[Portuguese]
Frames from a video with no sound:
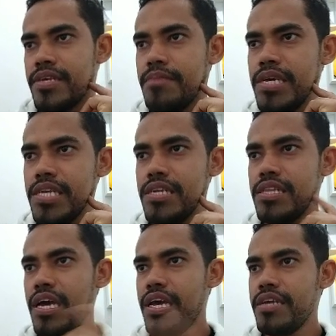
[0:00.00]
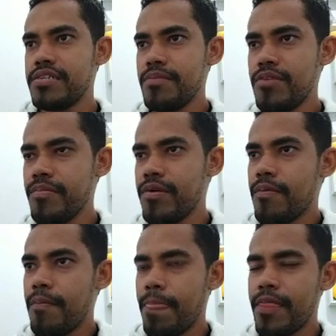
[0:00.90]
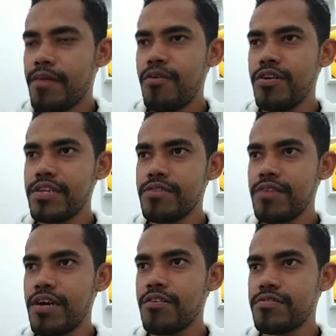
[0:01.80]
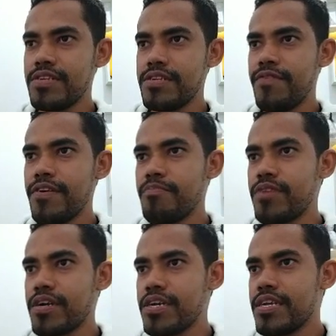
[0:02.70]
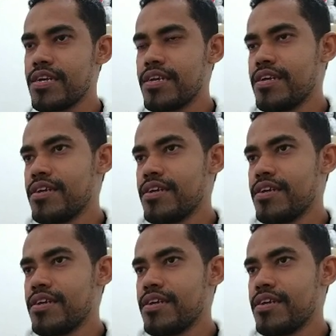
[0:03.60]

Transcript: E menina, é sem hein, meu irmão? Botando um negócio desse feio por aqui.